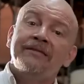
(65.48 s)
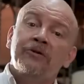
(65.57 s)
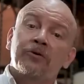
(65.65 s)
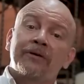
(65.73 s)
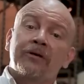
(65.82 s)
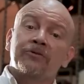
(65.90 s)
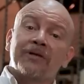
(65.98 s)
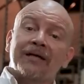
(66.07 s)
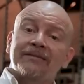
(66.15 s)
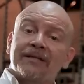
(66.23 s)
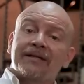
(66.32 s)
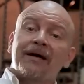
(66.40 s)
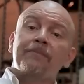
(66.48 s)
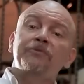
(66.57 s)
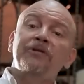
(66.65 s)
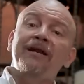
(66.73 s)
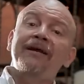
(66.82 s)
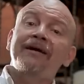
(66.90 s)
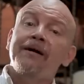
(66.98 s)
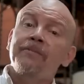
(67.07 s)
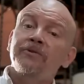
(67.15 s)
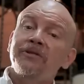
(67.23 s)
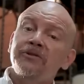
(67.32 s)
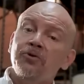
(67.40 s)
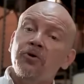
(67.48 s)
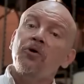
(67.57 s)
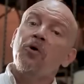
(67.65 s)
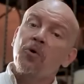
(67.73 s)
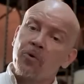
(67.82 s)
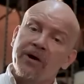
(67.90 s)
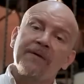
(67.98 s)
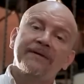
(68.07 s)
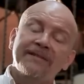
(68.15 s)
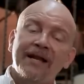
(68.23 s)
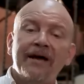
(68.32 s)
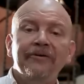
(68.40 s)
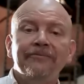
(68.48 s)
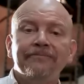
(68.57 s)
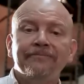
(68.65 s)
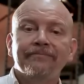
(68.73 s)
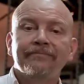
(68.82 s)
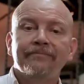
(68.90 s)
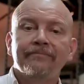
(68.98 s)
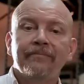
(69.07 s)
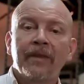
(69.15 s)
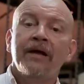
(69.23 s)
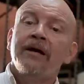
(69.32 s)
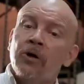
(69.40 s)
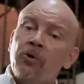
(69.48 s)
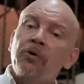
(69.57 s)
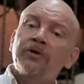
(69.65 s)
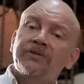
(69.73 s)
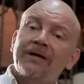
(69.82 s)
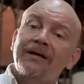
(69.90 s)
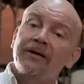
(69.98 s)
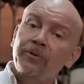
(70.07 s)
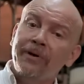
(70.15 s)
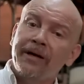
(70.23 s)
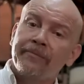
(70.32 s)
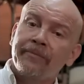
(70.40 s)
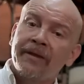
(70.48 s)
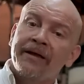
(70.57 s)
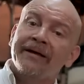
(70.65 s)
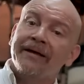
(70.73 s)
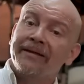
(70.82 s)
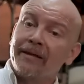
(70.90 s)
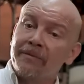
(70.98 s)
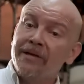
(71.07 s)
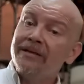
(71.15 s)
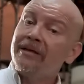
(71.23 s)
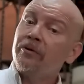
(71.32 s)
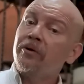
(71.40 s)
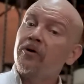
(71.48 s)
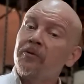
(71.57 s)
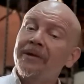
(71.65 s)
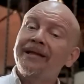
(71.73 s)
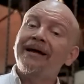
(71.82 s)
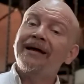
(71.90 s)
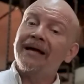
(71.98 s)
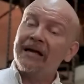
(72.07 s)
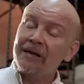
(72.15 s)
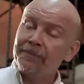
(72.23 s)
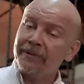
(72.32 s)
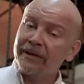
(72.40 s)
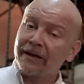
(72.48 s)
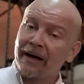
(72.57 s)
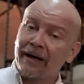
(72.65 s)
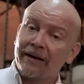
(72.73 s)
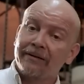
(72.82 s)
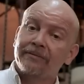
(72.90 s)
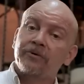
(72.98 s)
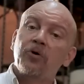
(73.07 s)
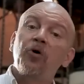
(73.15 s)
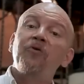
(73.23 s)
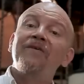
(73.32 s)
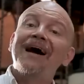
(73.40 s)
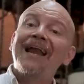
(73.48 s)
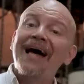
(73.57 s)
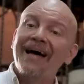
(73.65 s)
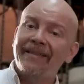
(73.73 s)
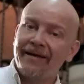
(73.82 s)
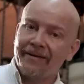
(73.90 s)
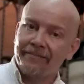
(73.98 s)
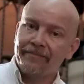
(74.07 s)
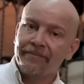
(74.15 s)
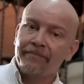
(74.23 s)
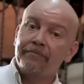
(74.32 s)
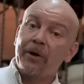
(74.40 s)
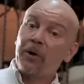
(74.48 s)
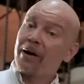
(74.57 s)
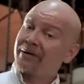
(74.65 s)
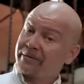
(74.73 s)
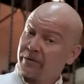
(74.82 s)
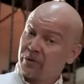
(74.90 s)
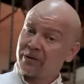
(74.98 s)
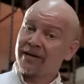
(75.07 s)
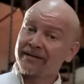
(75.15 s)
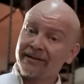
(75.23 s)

sino que nos acercamos y alejamos del Sol una vez al año. Luego está la Luna, que también tiene una órbita elíptica, ovalada, pero alrededor de la